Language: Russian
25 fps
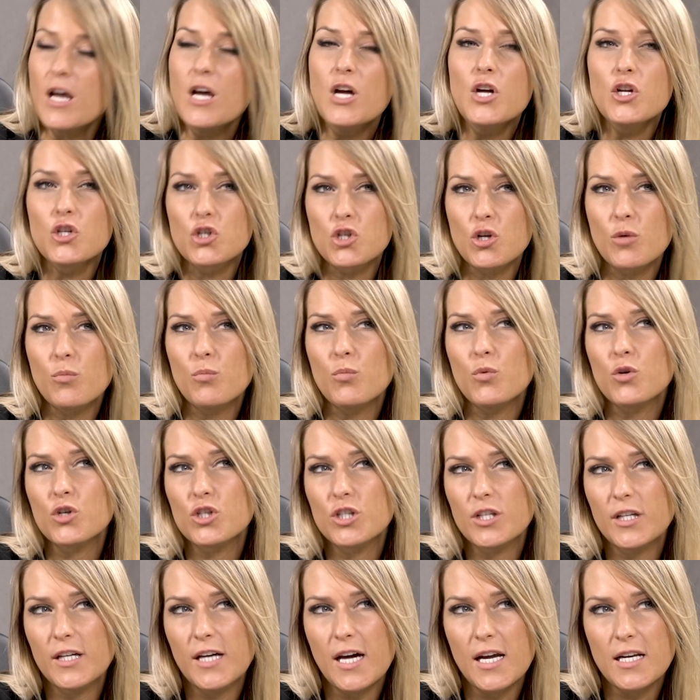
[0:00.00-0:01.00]
Чем можно
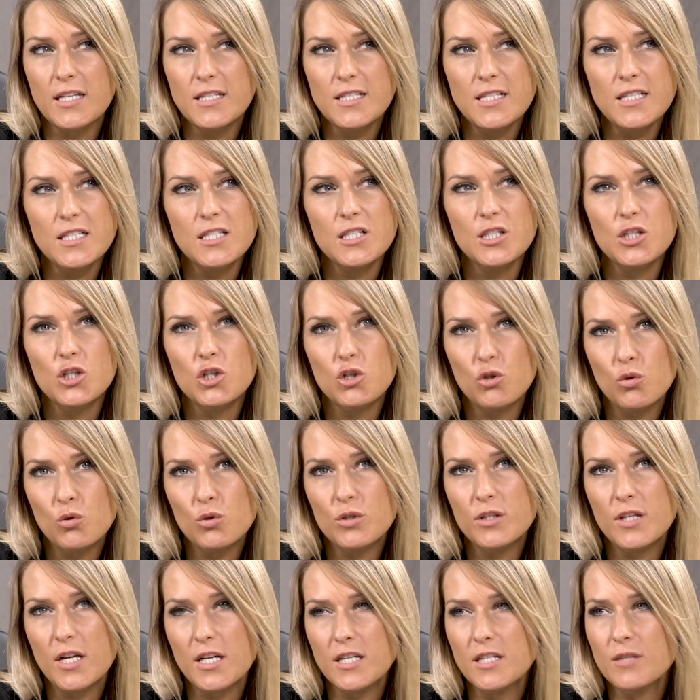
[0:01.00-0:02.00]
гордиться, и что,
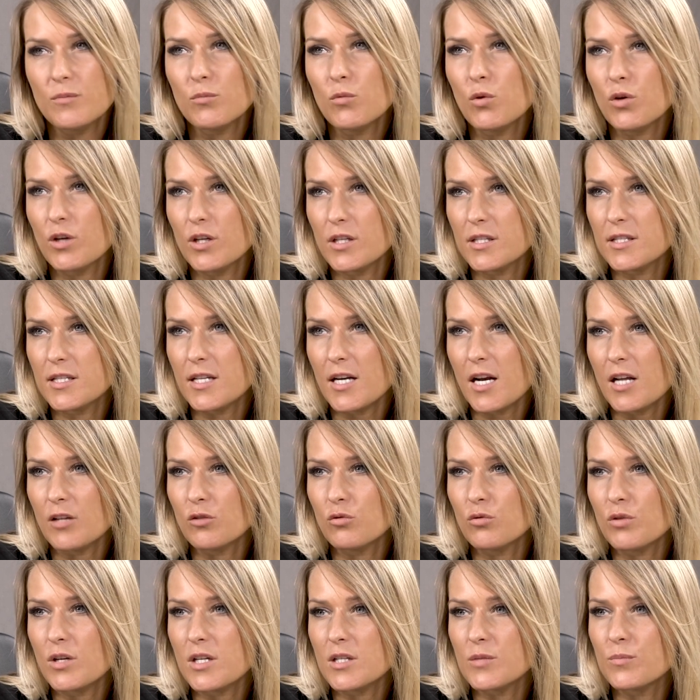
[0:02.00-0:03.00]
кстати, многие страны у
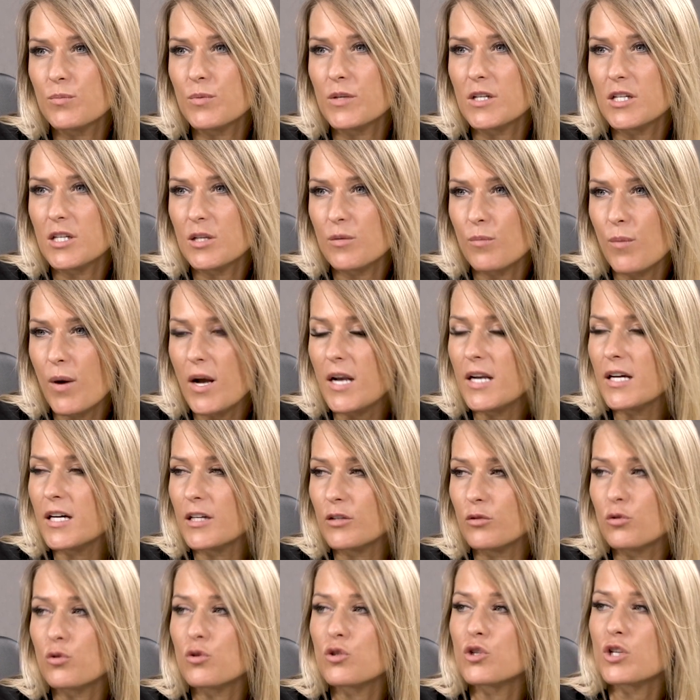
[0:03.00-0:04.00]
нас перенимали,
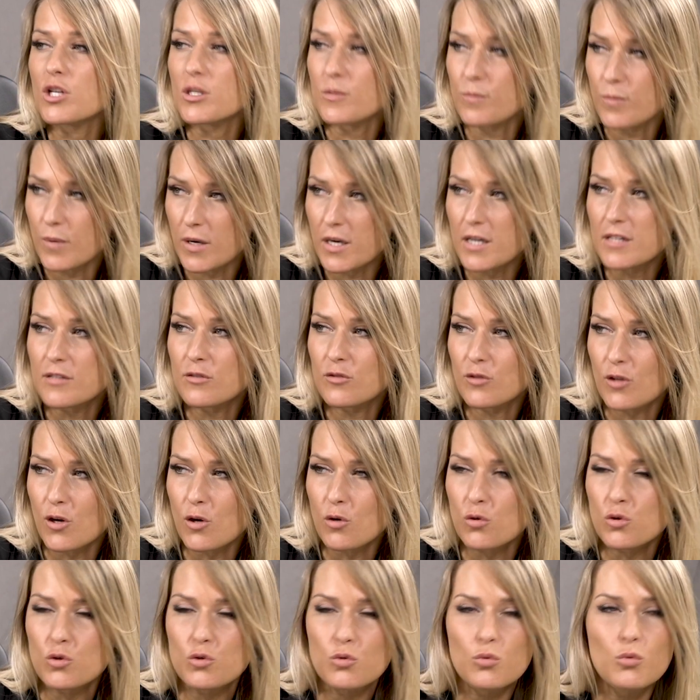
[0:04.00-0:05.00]
которые сейчас показывают
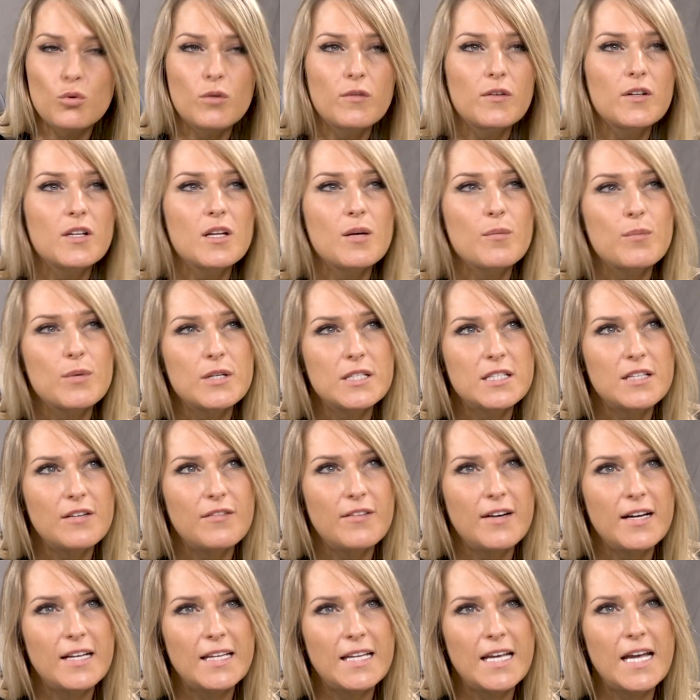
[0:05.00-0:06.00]
хороший уровень
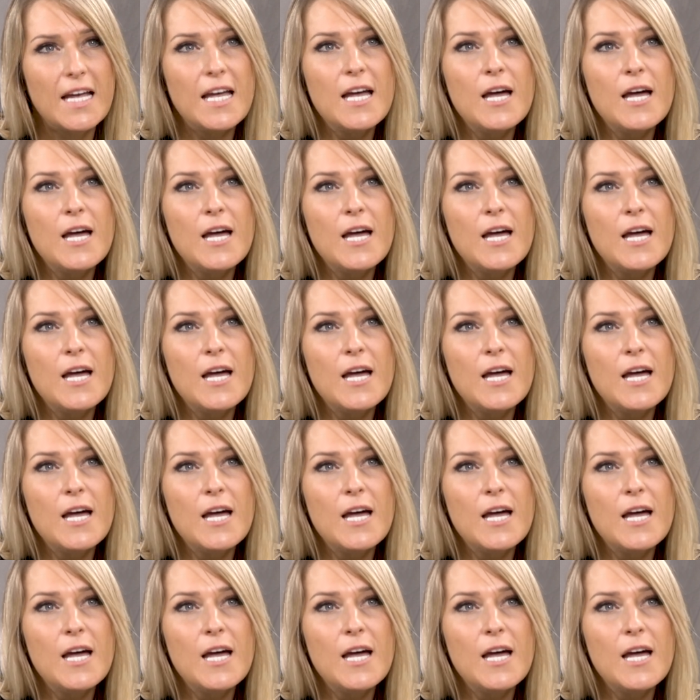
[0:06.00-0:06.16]
образования.